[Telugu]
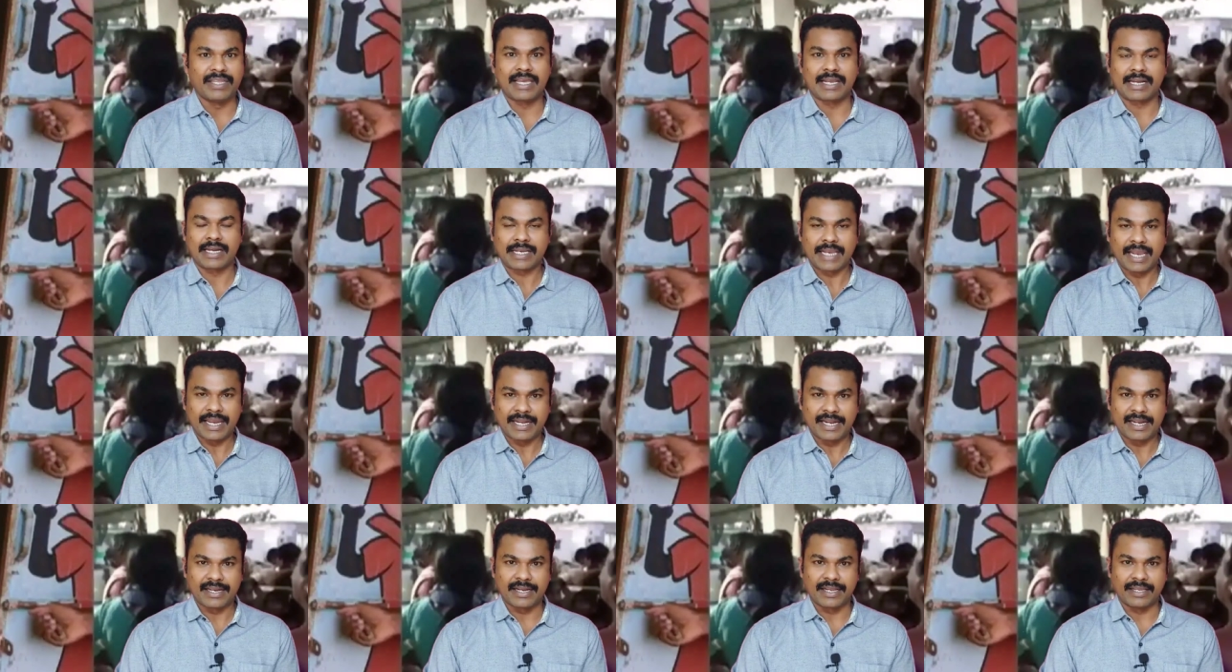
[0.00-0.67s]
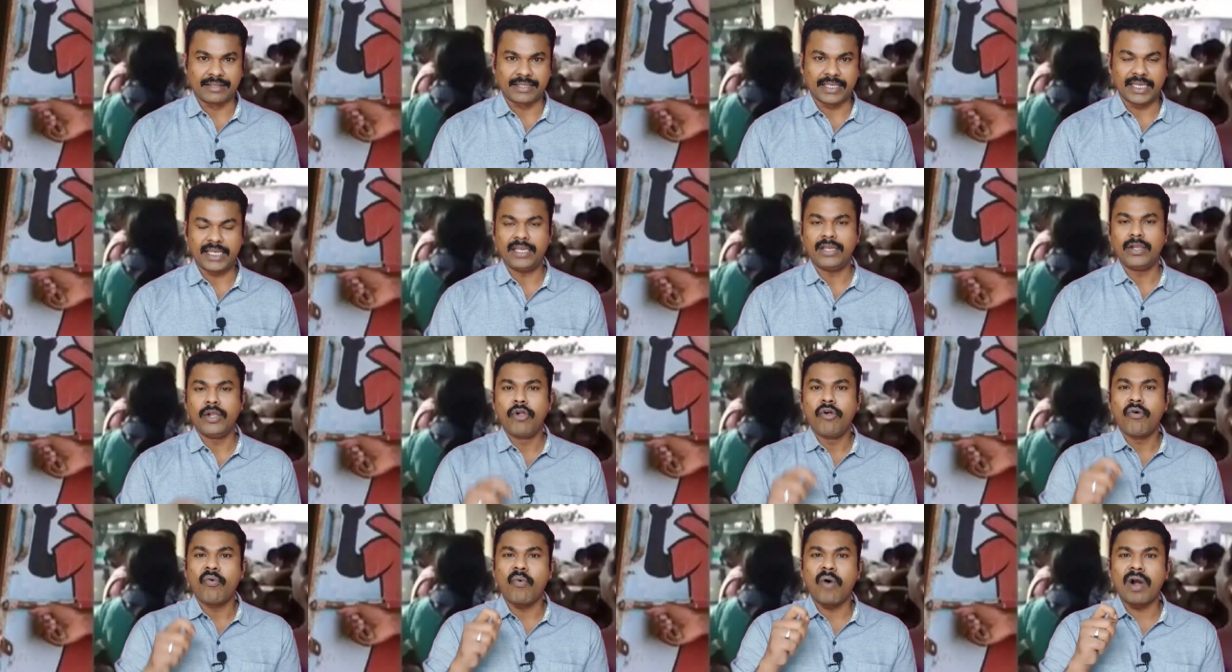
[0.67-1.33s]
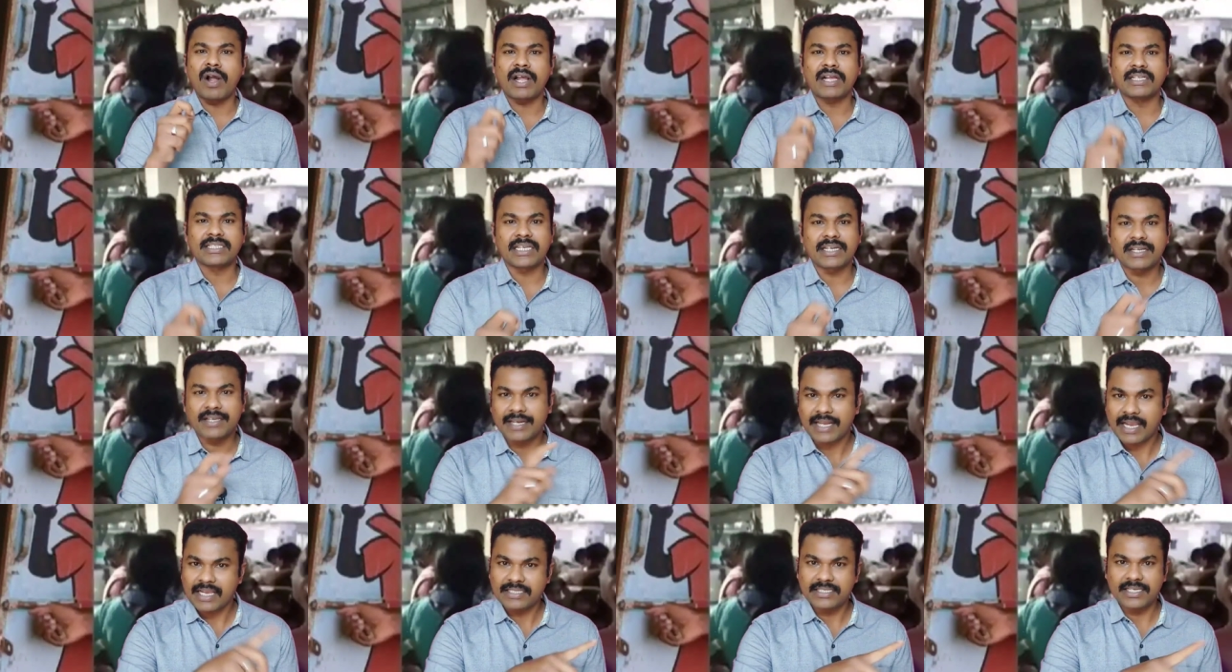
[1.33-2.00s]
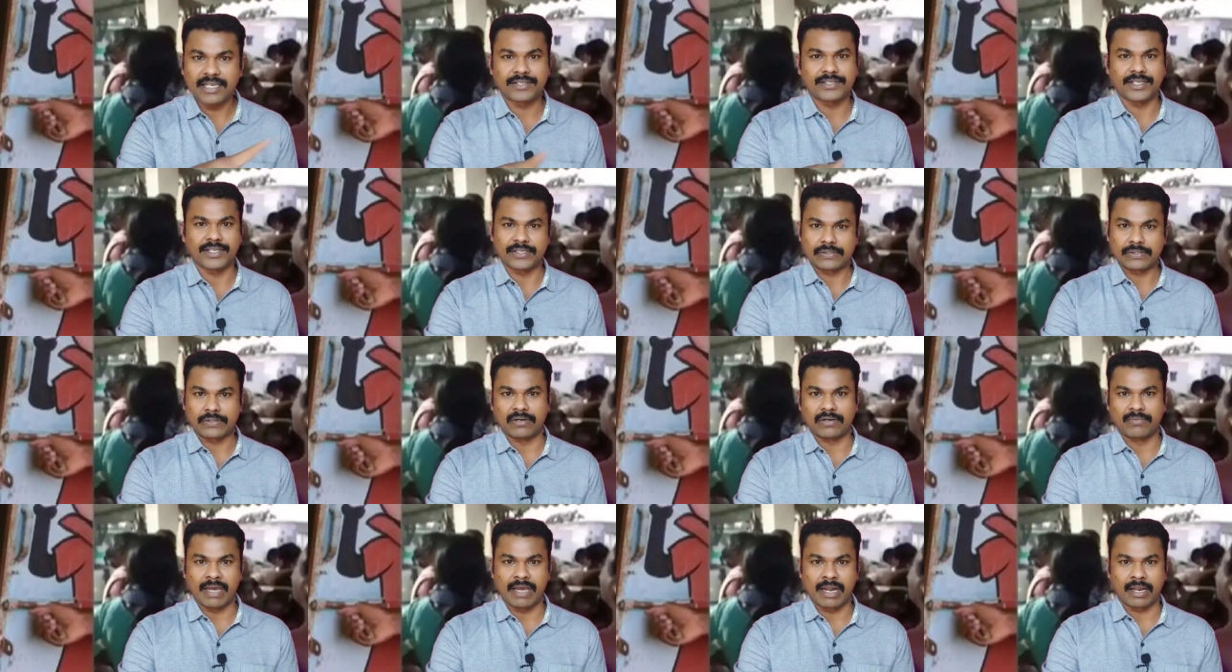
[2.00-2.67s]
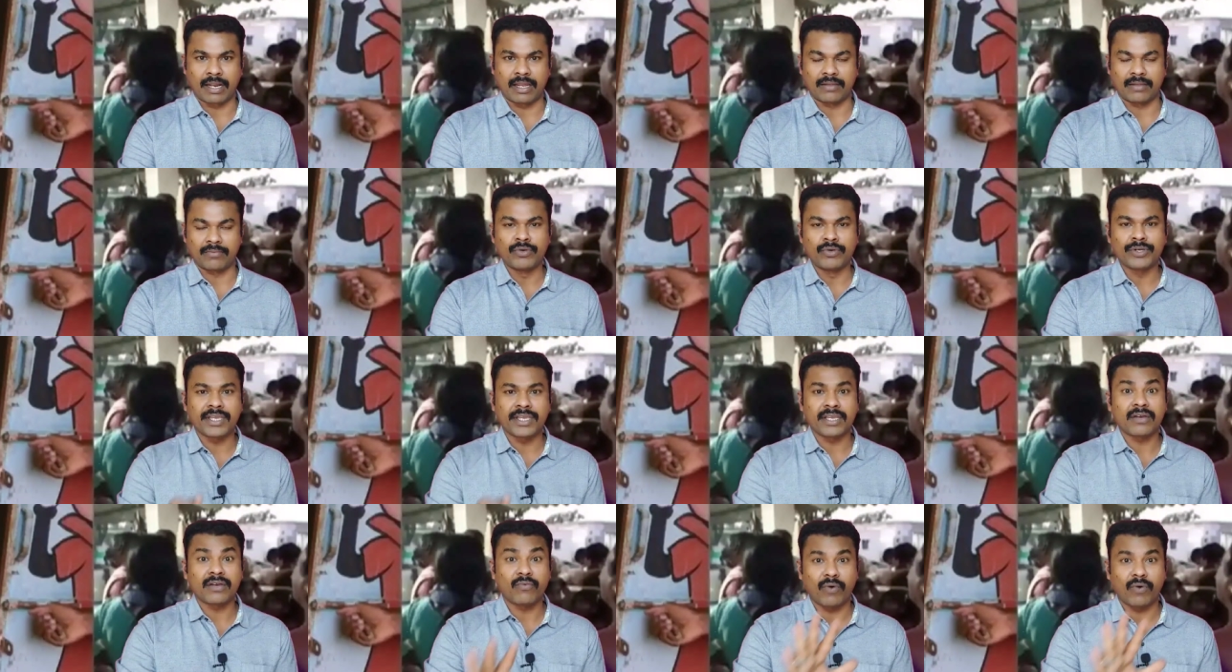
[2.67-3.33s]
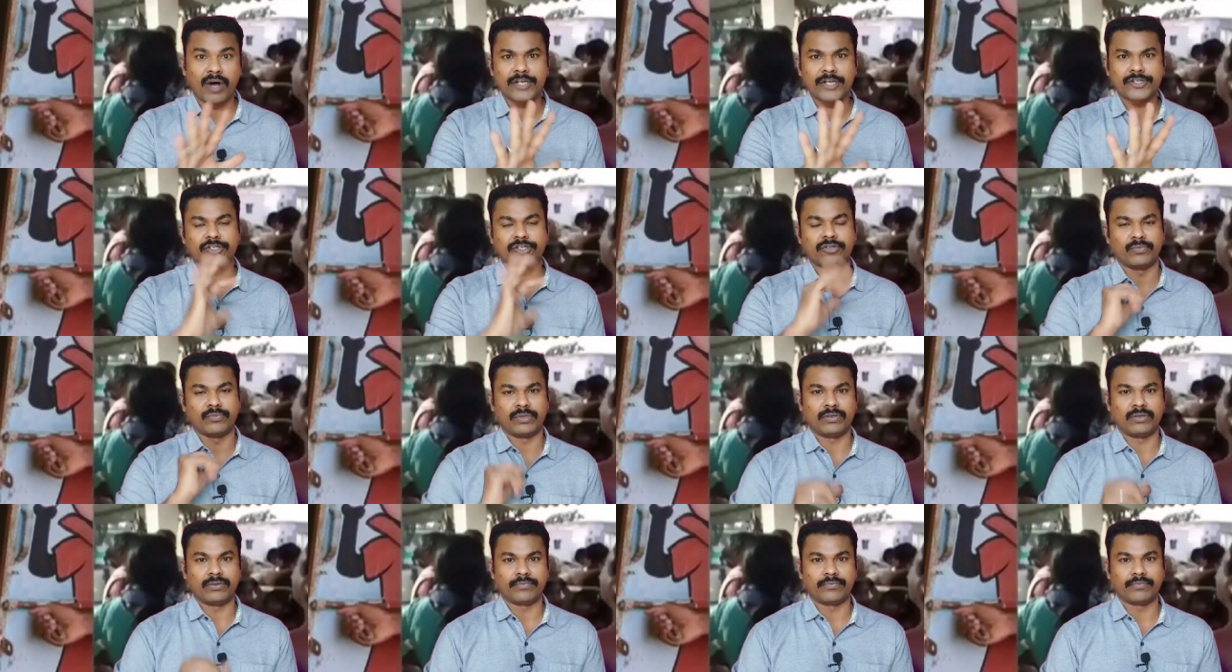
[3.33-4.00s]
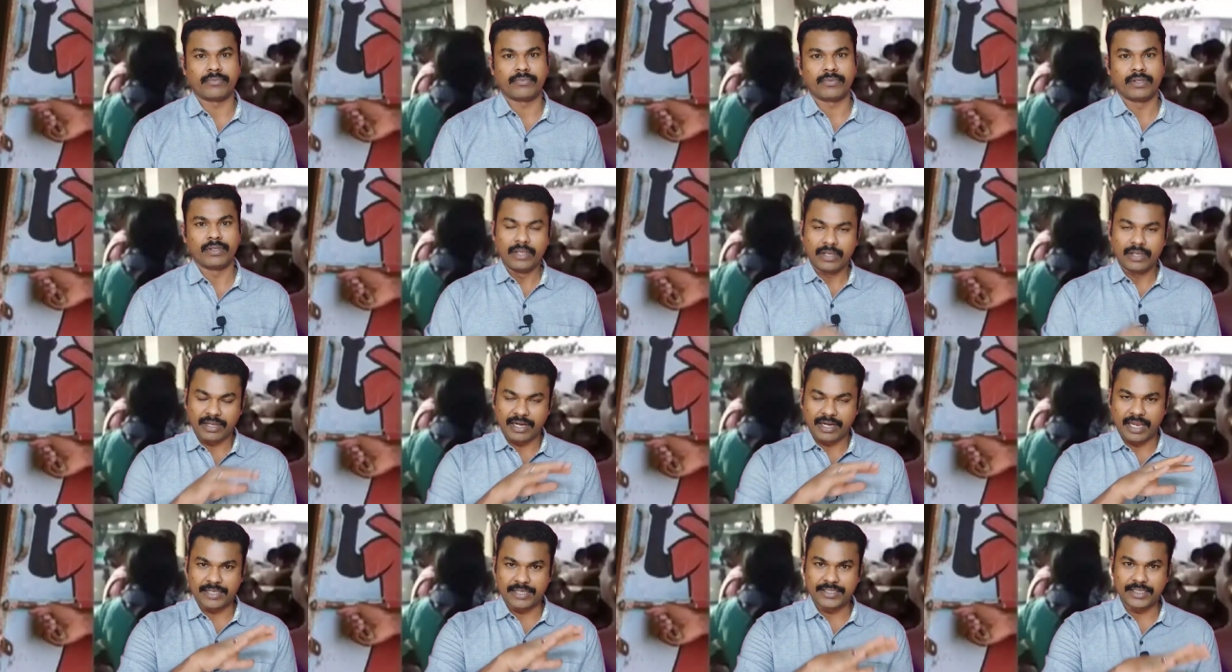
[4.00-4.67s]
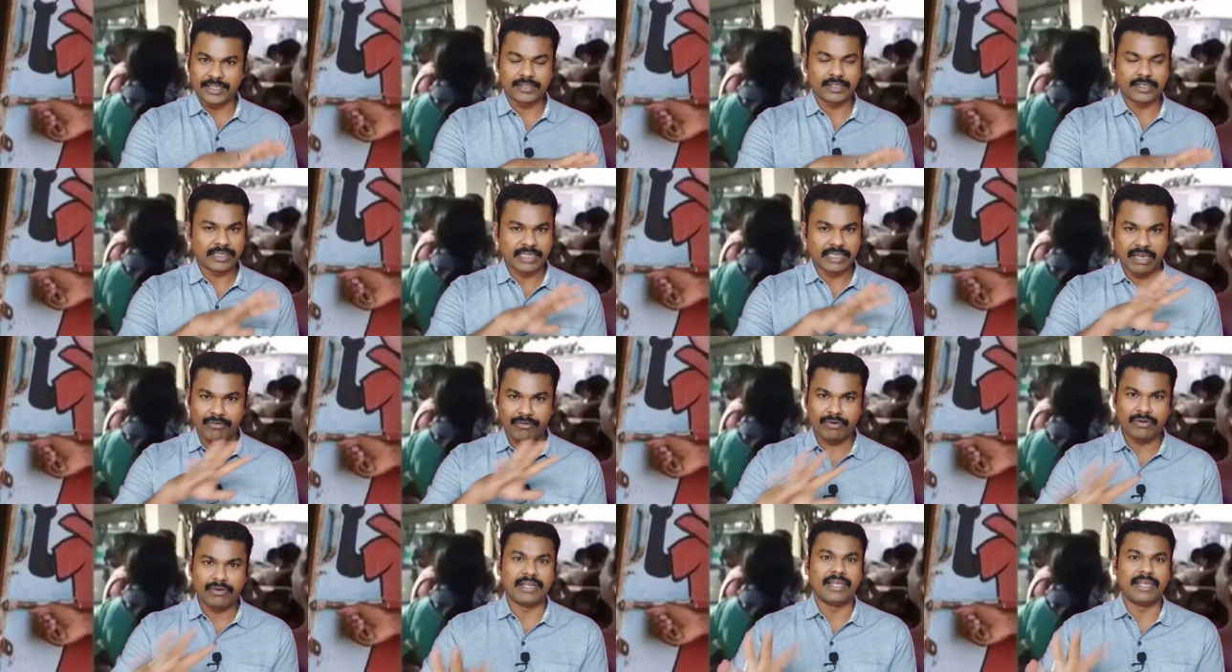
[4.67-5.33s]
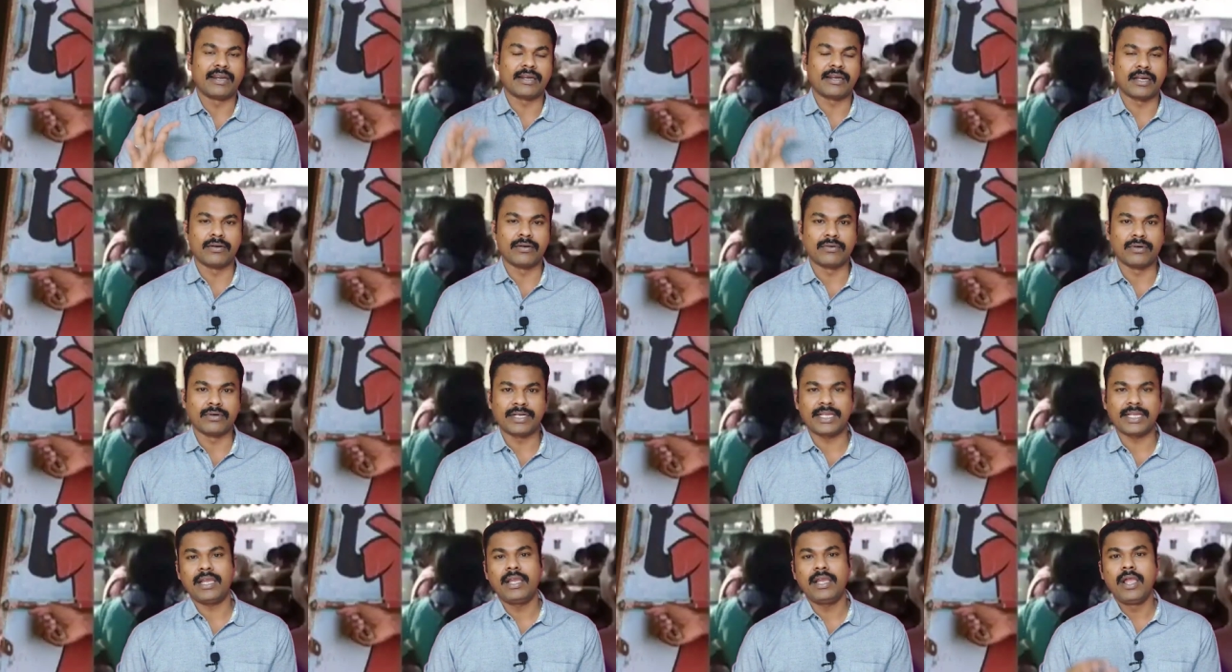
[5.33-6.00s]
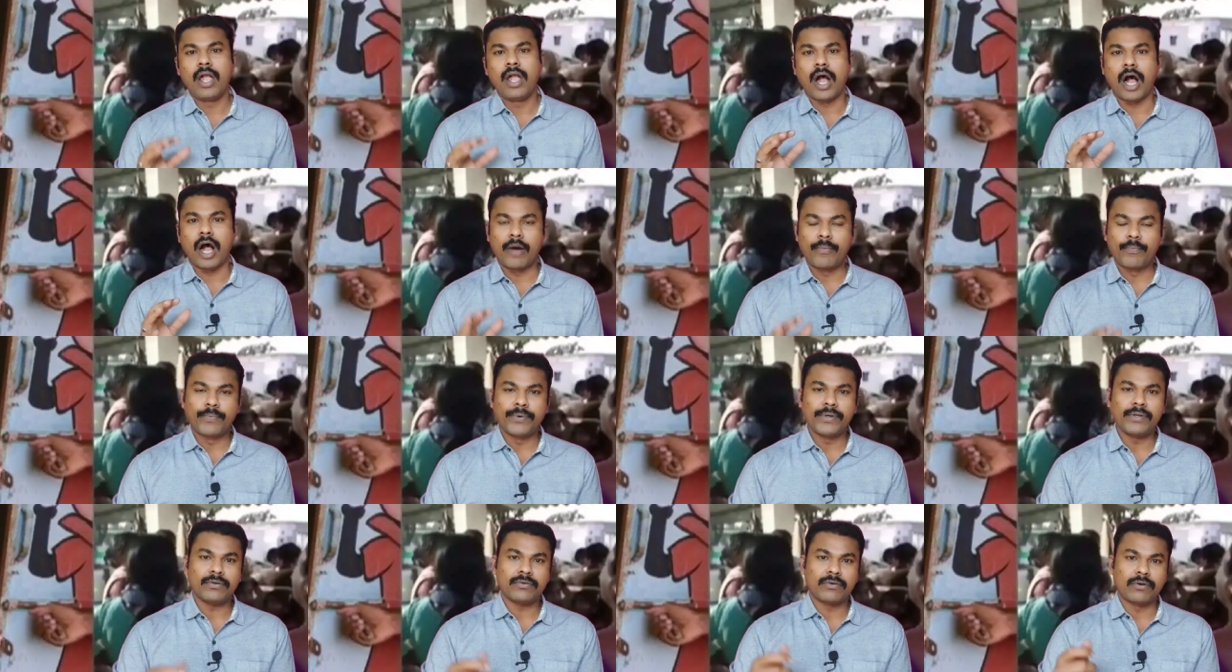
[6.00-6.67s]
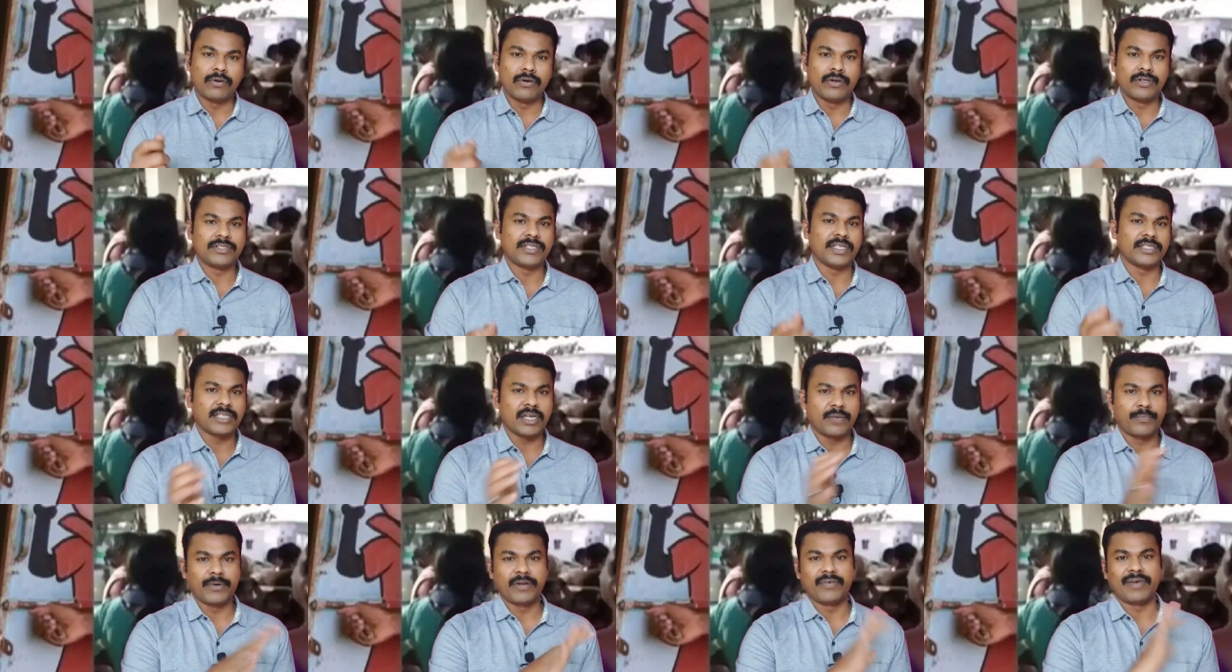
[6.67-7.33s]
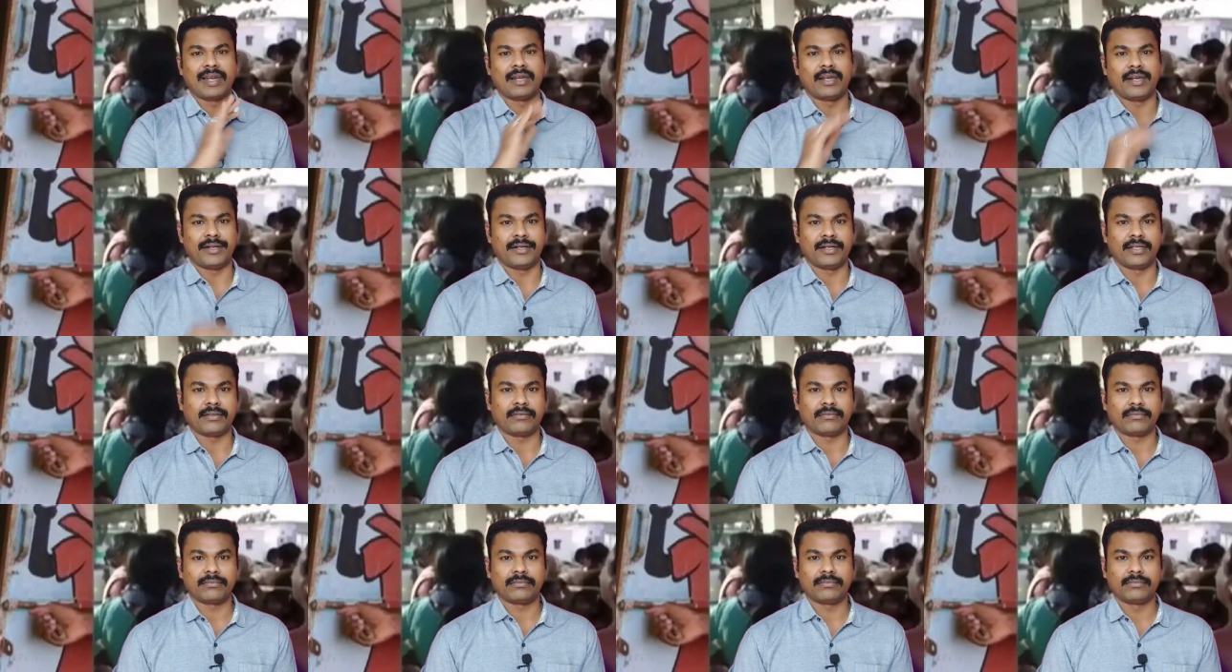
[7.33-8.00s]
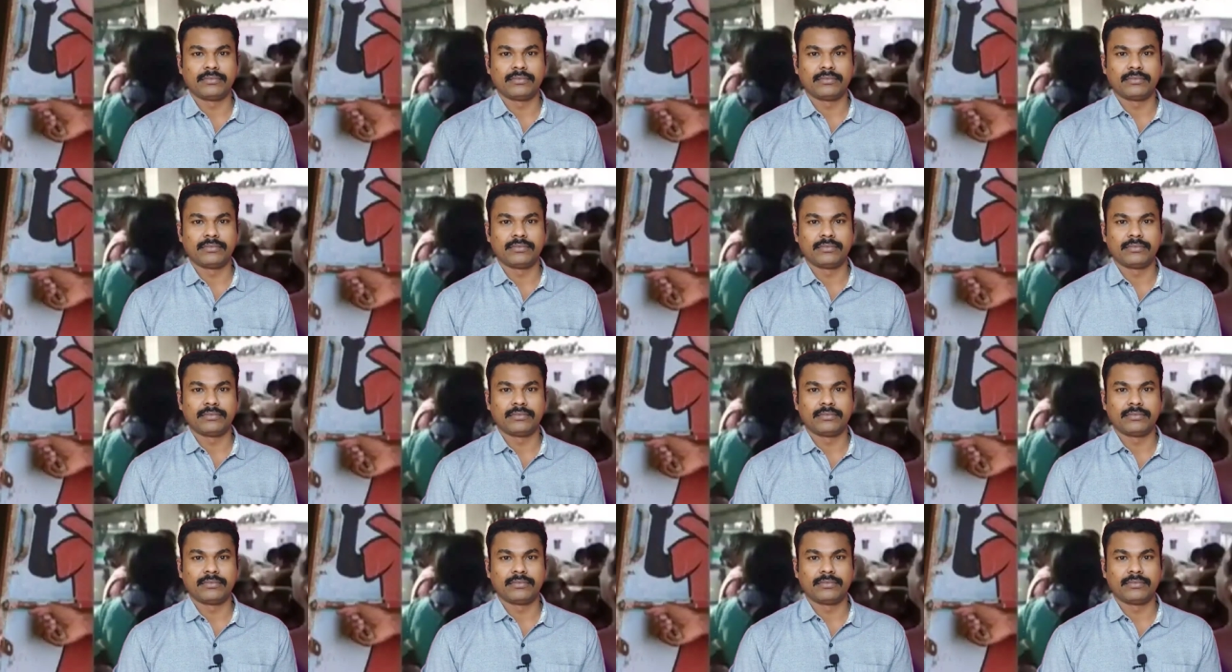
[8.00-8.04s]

మీరే కనుక అయినట్టయితే ఒక్కసారి క్రాస్ చెక్ చేసుకోండి మరలా ముఖ్యంగా వాష్రూమ్లో క్రాస్ చెక్ ఇంకెవరూ లేరు అనుకుంటే అప్పుడు క్లోజ్ చేసి అప్పుడు వెళ్ళండి